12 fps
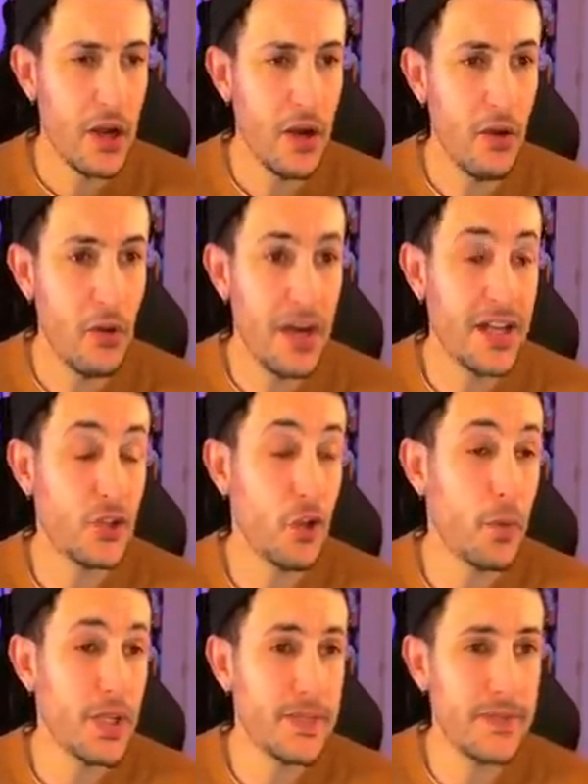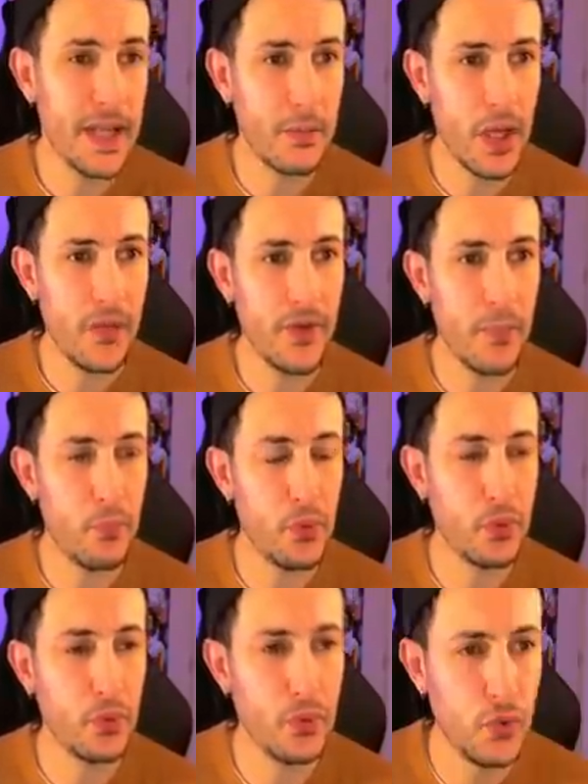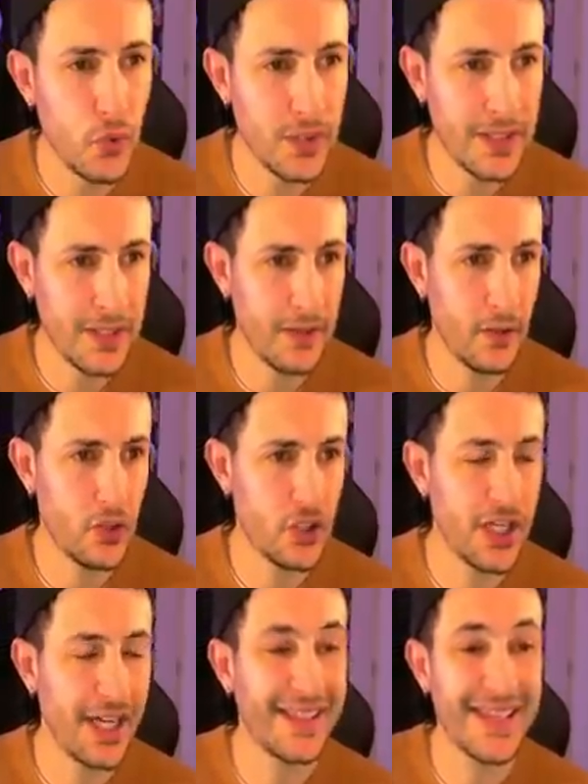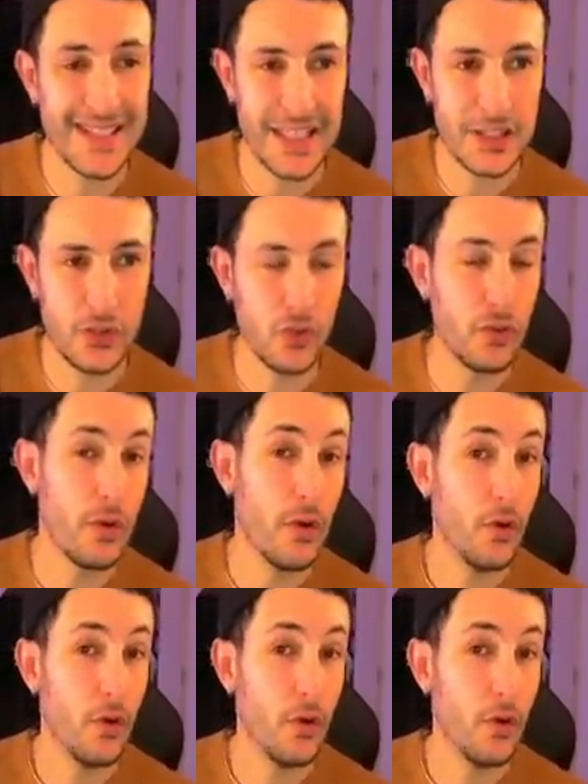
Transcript: Euh, la surprise, finalement, elle vient plutôt du côté, euh, je dirais, d'Asensio.